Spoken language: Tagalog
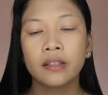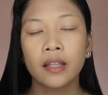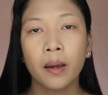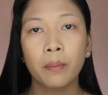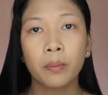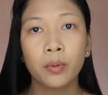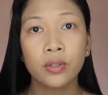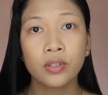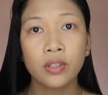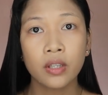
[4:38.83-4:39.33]

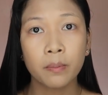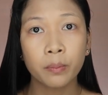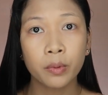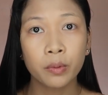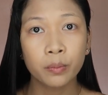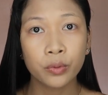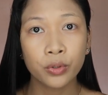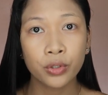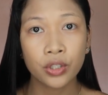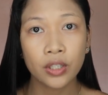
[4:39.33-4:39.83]
Tapos,
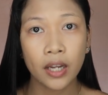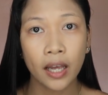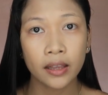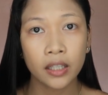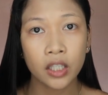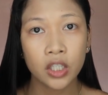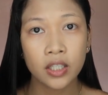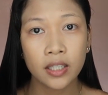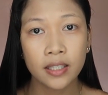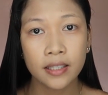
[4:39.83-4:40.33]
ipupush
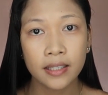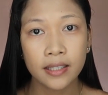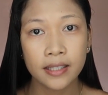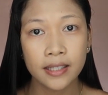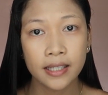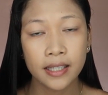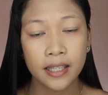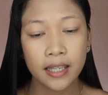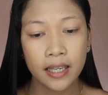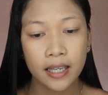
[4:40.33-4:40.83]
natin siya sa
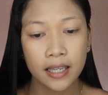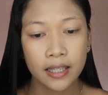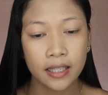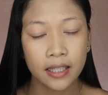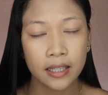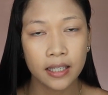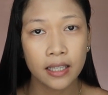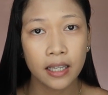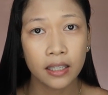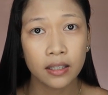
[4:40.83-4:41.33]

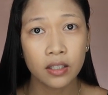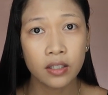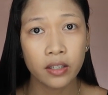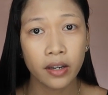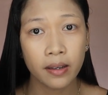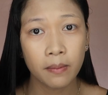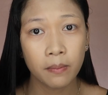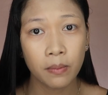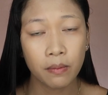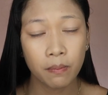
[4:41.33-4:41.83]
skin. Hindi natin
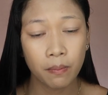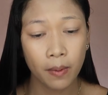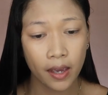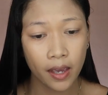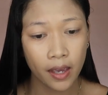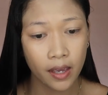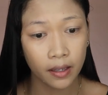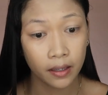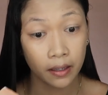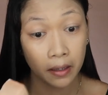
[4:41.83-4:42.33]
siya
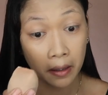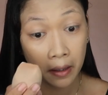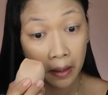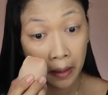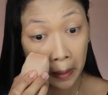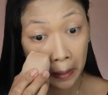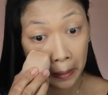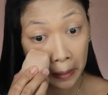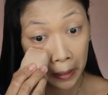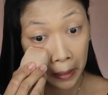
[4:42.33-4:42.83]
ibibake
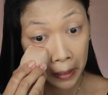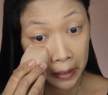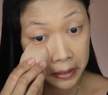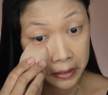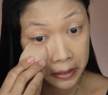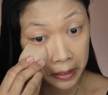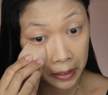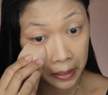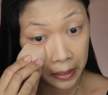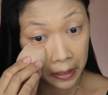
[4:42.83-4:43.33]

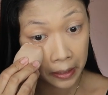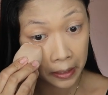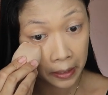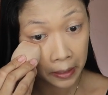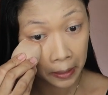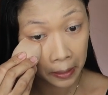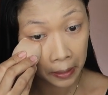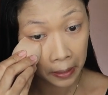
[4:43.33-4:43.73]
kasi